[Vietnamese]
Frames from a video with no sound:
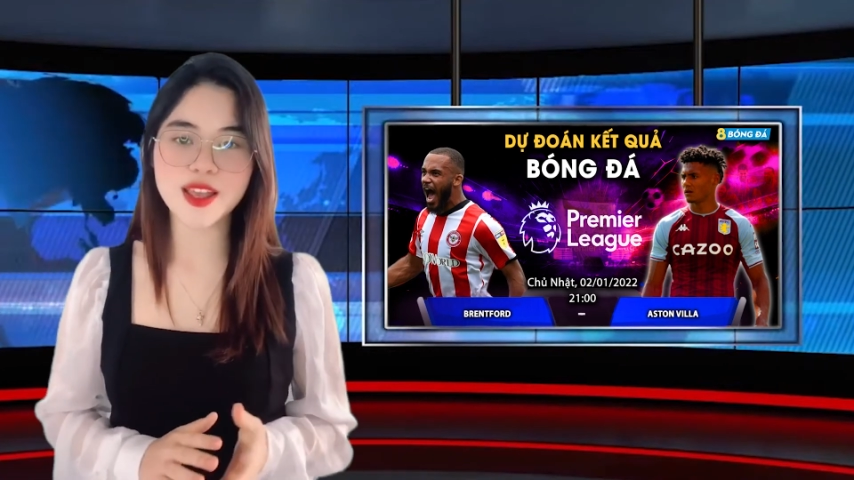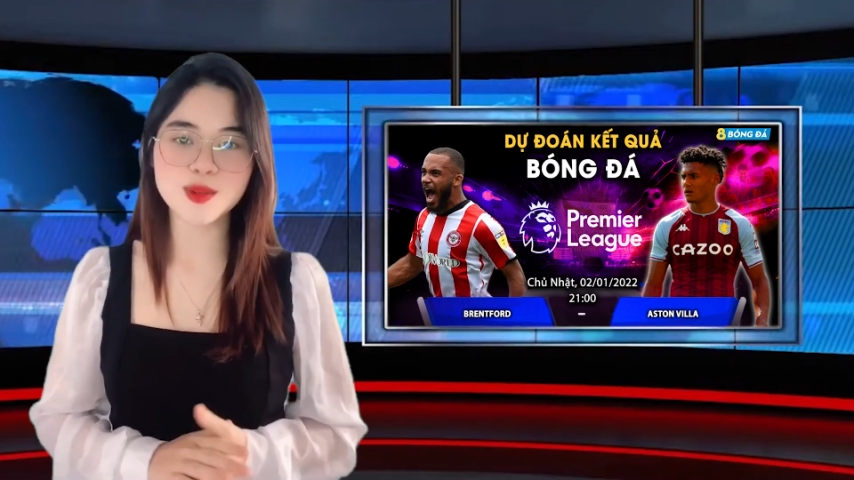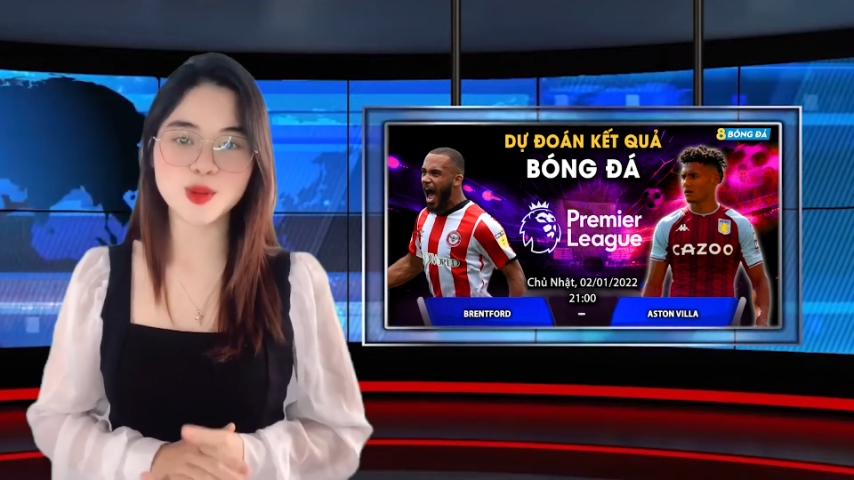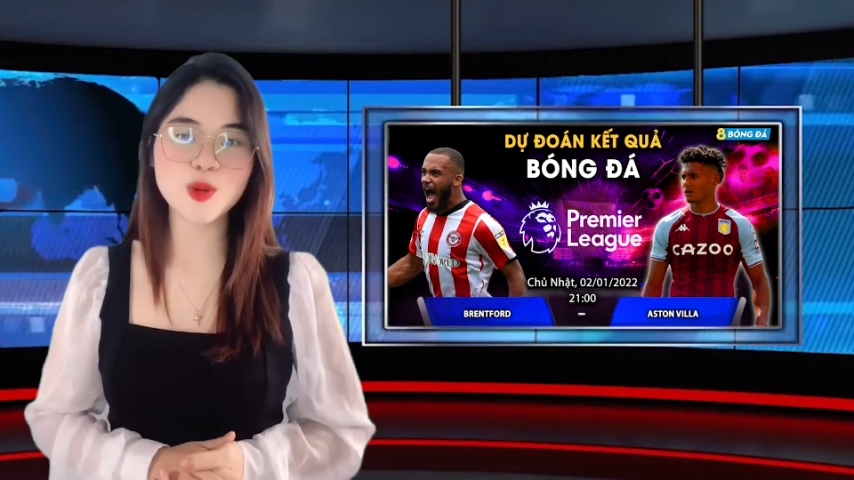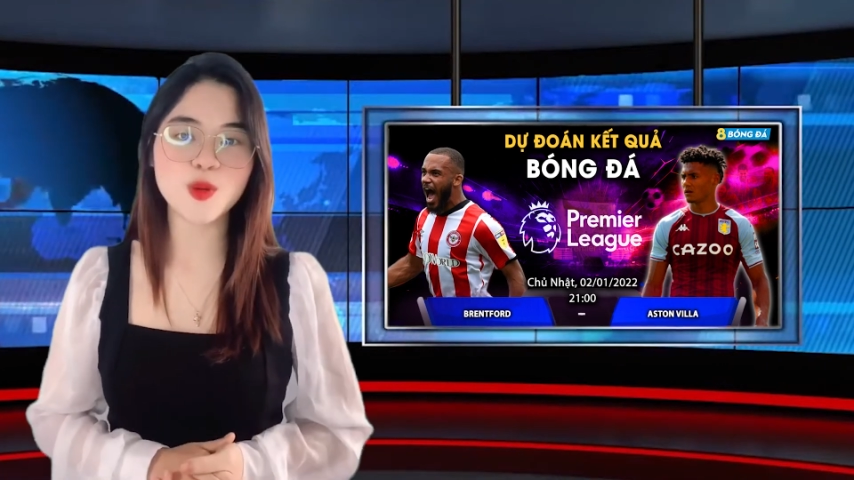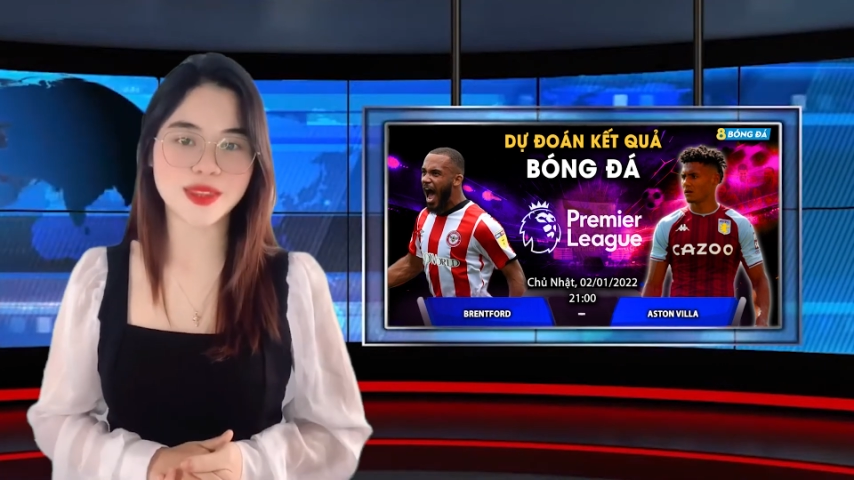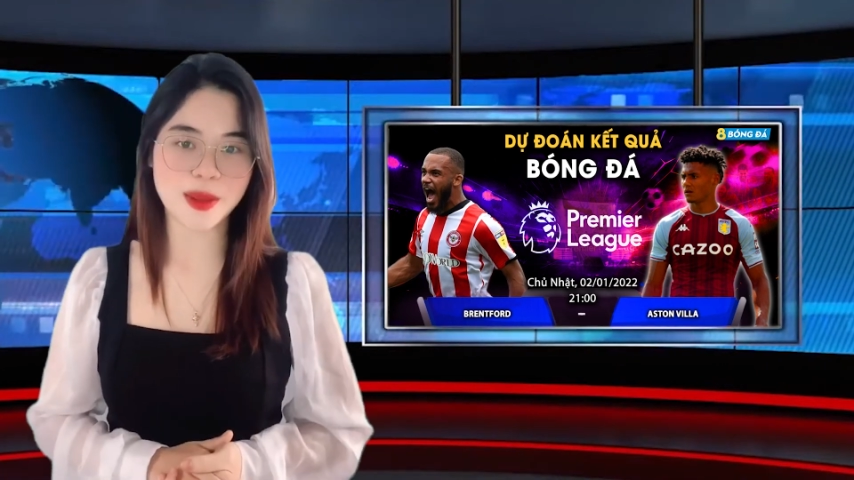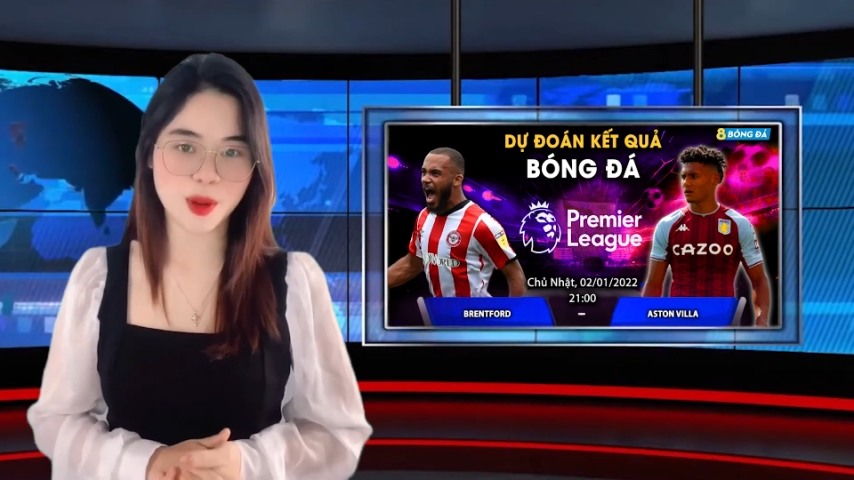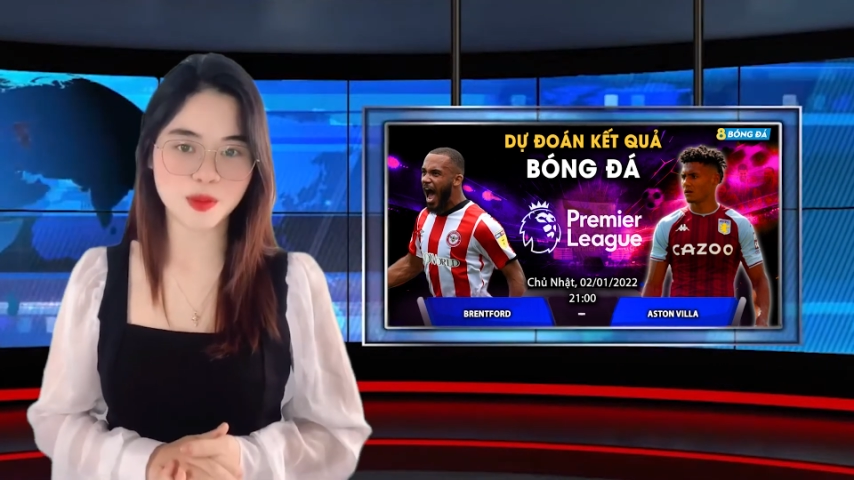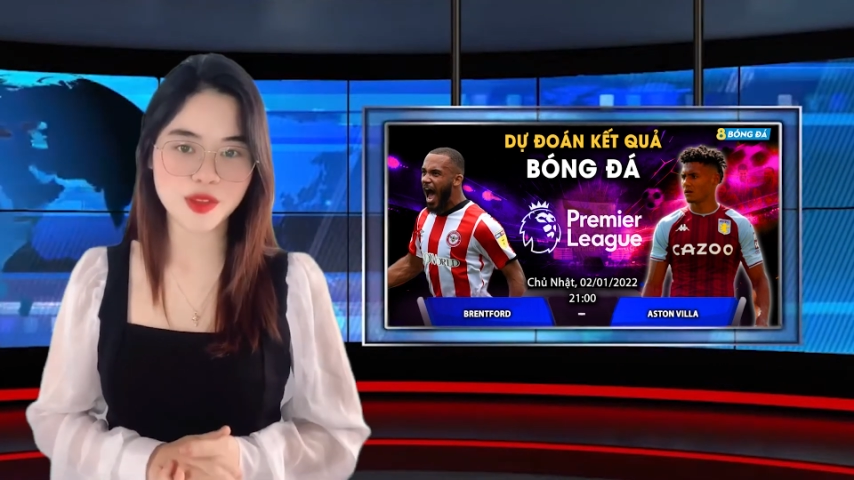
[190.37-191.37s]
kênh youtube của
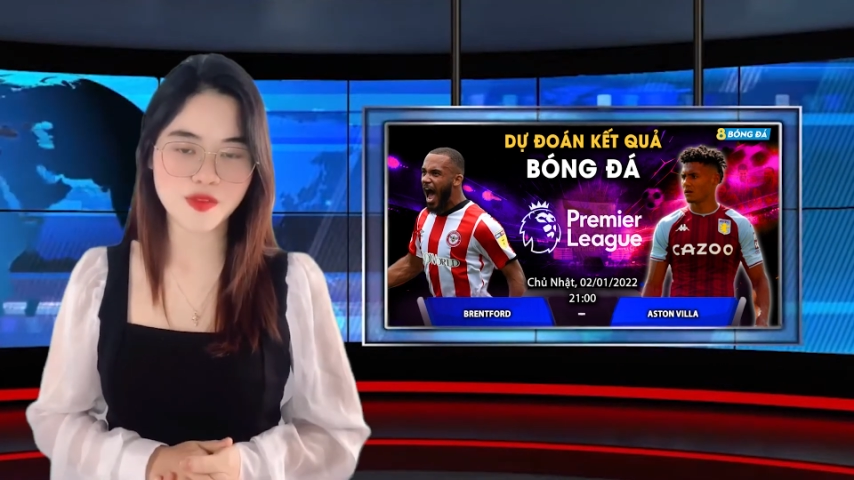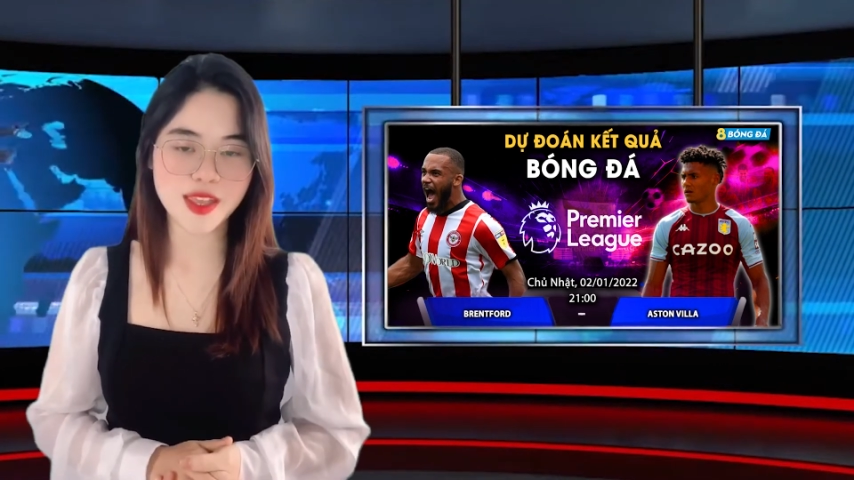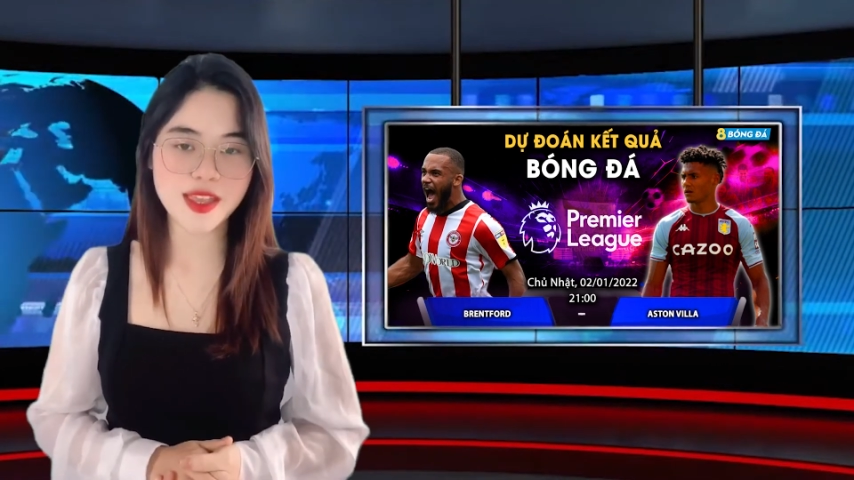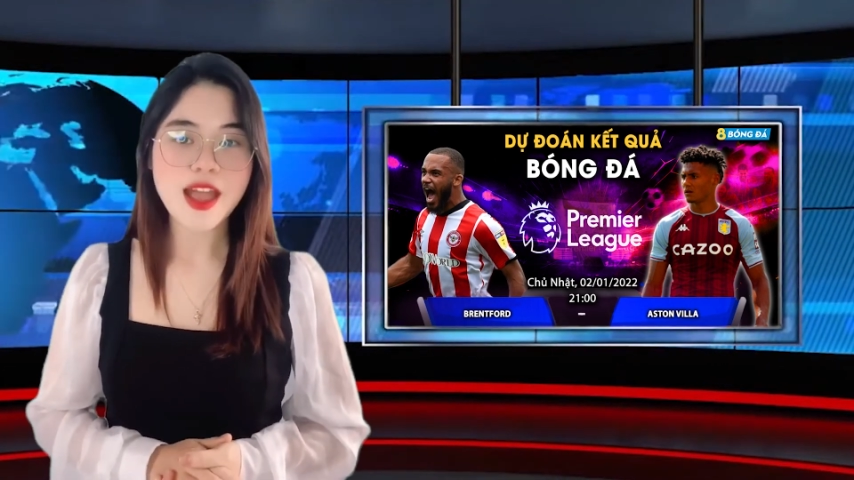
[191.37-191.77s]
Tám Bóng TV